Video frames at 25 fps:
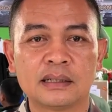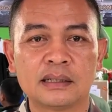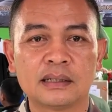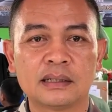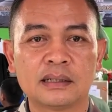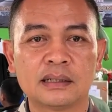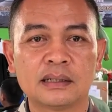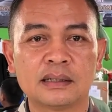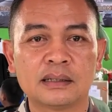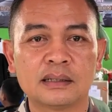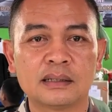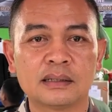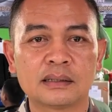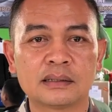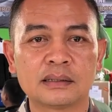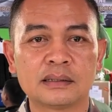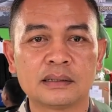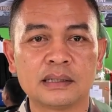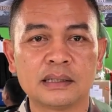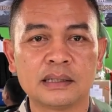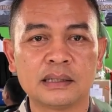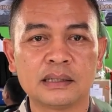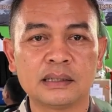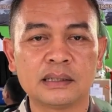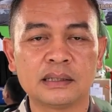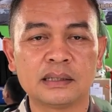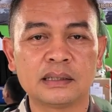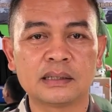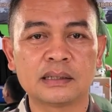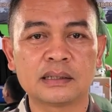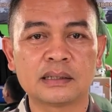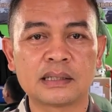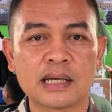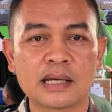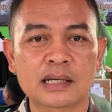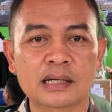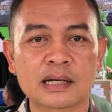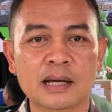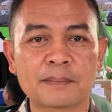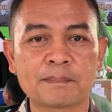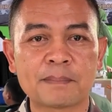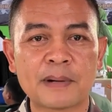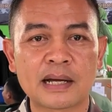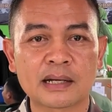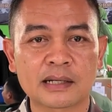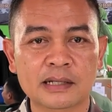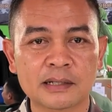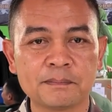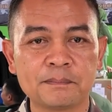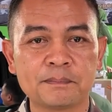uh, di daerah
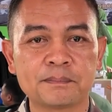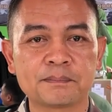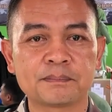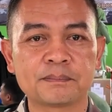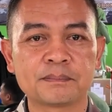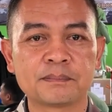Pangkep.